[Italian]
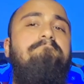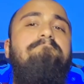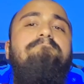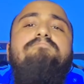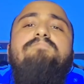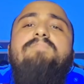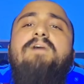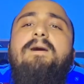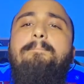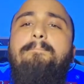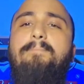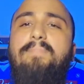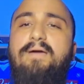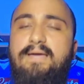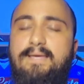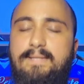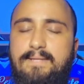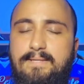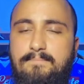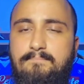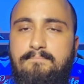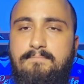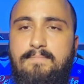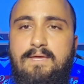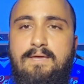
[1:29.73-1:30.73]
Va
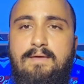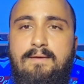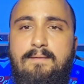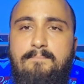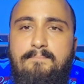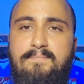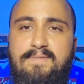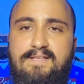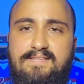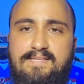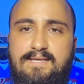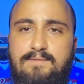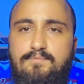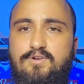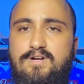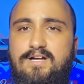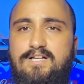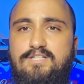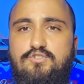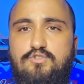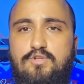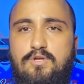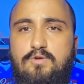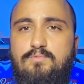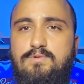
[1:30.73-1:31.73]
bene. Mettiamo
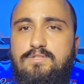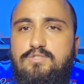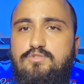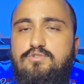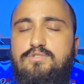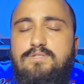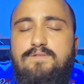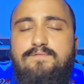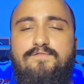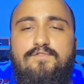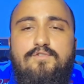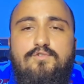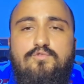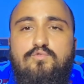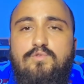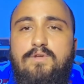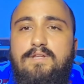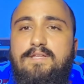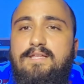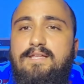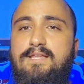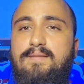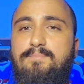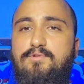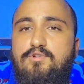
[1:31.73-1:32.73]
caso che questo si infortuna
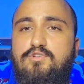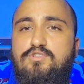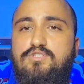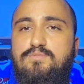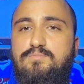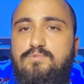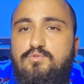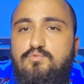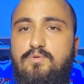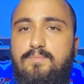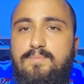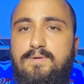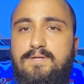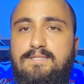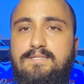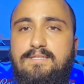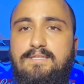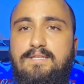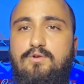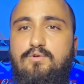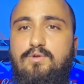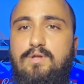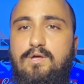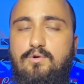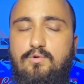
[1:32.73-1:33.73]
nelle prossime due
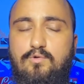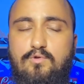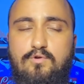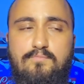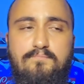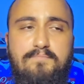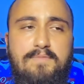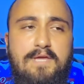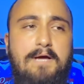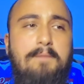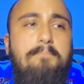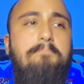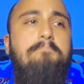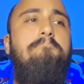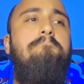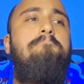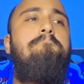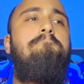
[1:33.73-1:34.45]
partite con la Colombia?